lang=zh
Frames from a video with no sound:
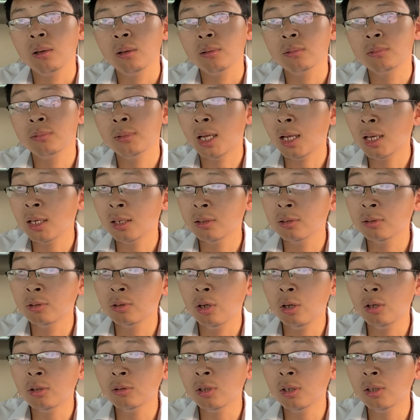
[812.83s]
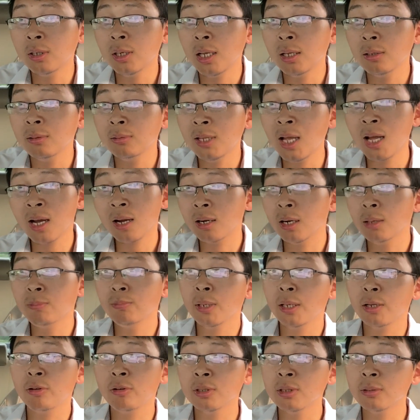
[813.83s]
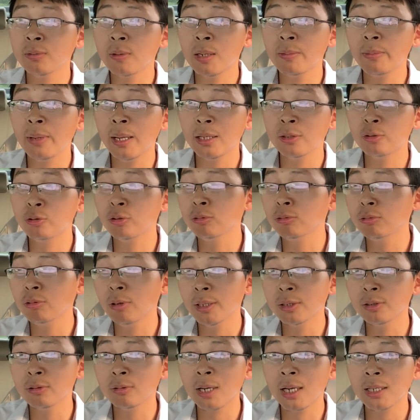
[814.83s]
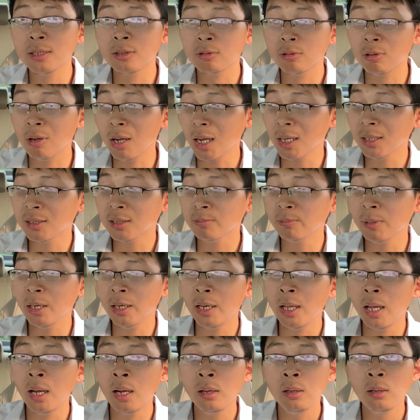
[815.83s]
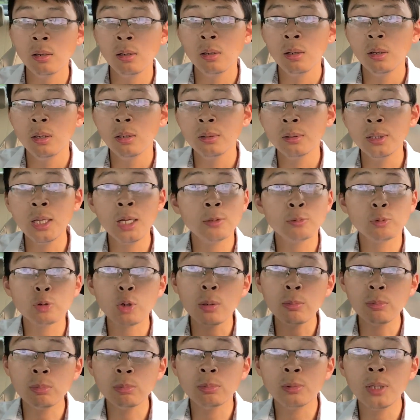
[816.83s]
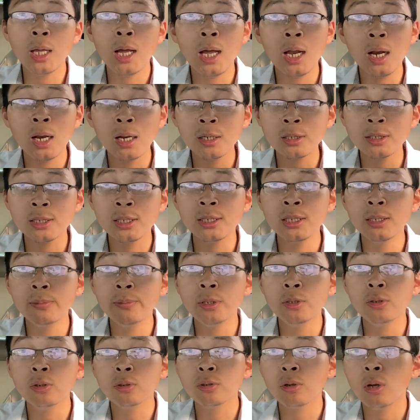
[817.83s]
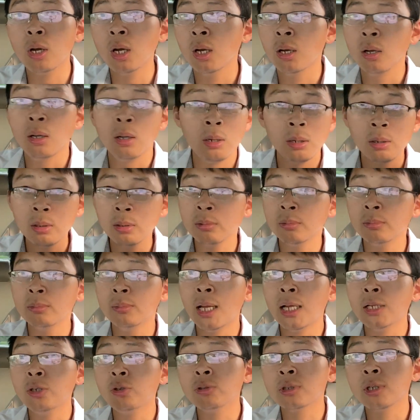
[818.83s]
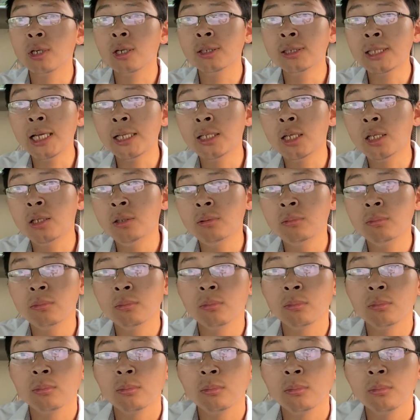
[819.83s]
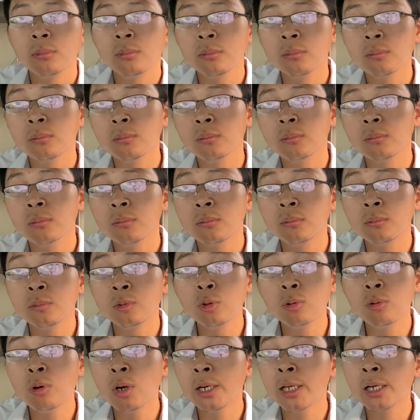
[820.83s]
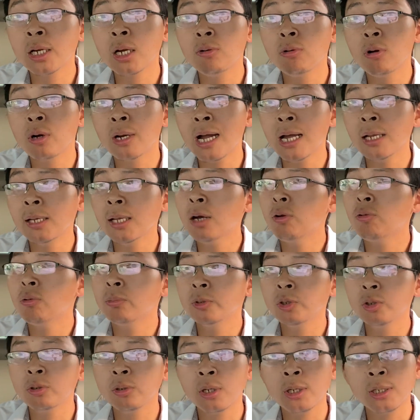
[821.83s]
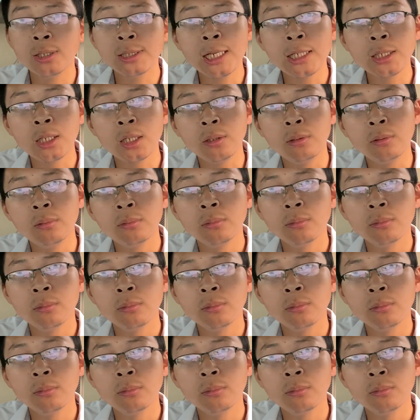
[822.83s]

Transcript: 那你要说，那那可能美国这方面军队就开始说啊，怎么了呢？那创那习近平就说，那就是核战争。如果你跟我干，那我们就是核战争。